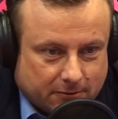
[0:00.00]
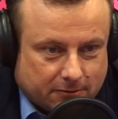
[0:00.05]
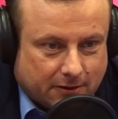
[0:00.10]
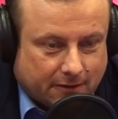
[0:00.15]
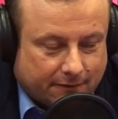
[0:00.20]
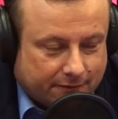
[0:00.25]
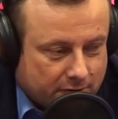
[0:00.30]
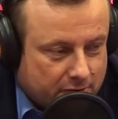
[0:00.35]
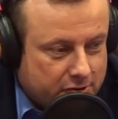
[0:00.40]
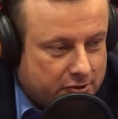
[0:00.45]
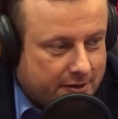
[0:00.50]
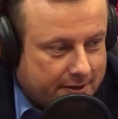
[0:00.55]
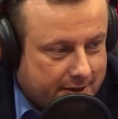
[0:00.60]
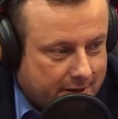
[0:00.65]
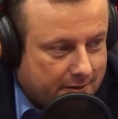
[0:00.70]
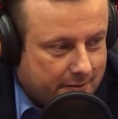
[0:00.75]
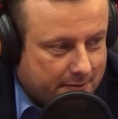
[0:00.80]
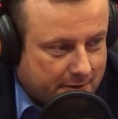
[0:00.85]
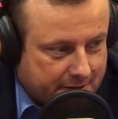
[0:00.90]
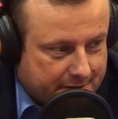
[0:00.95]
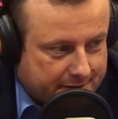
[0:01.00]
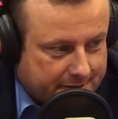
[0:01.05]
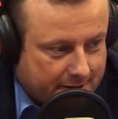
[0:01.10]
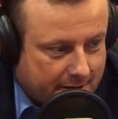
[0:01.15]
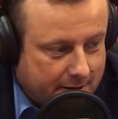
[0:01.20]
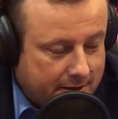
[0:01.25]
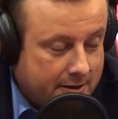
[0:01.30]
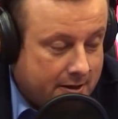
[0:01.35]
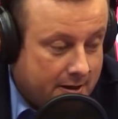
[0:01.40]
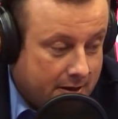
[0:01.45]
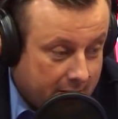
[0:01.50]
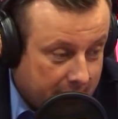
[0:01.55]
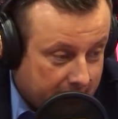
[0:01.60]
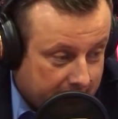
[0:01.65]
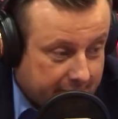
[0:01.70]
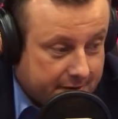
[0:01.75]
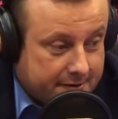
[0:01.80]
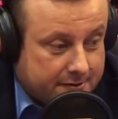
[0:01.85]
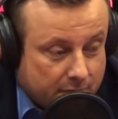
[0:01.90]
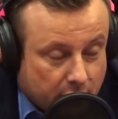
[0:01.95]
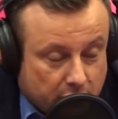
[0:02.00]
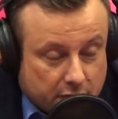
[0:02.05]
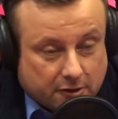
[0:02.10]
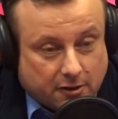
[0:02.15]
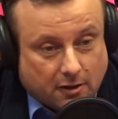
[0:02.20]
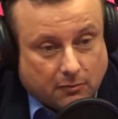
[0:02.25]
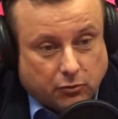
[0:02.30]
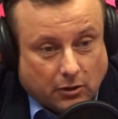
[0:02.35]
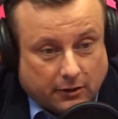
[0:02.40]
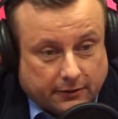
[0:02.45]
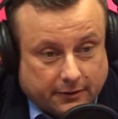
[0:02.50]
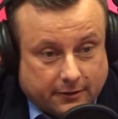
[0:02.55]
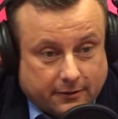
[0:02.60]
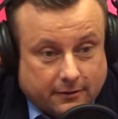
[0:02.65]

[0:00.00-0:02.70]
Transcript: która wchodzi na jego miejsce, jest Monika Płatek.